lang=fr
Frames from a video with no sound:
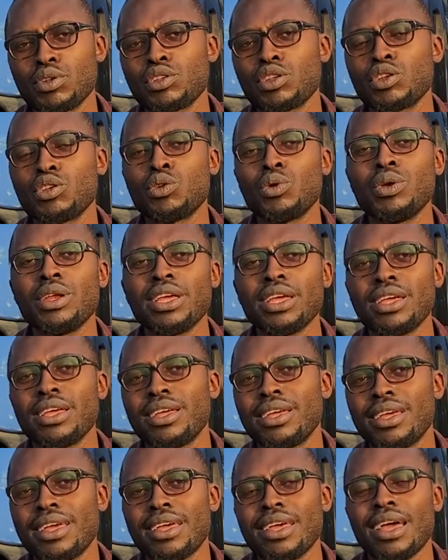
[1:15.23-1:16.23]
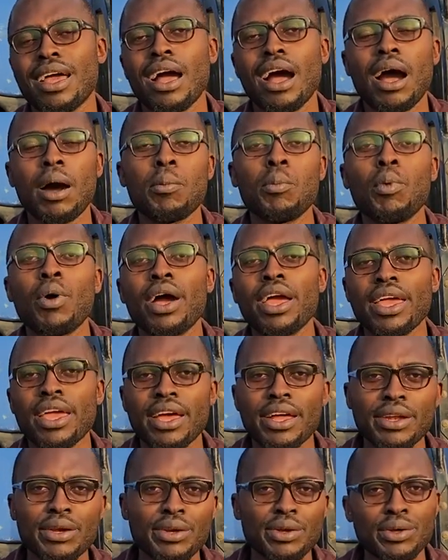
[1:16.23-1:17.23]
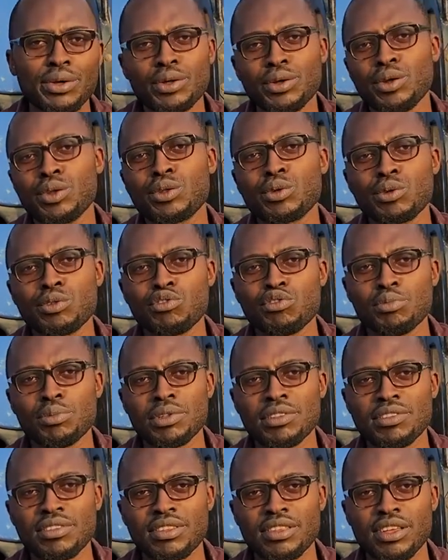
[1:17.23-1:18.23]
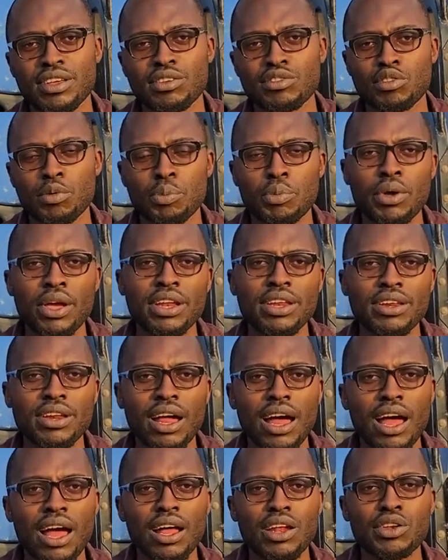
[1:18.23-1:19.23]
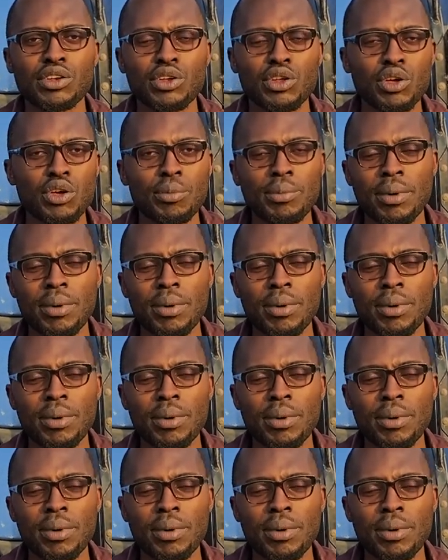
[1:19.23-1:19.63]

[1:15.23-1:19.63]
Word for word: te donner en moyenne euh, le taux d'humidité. Je peux être à 2,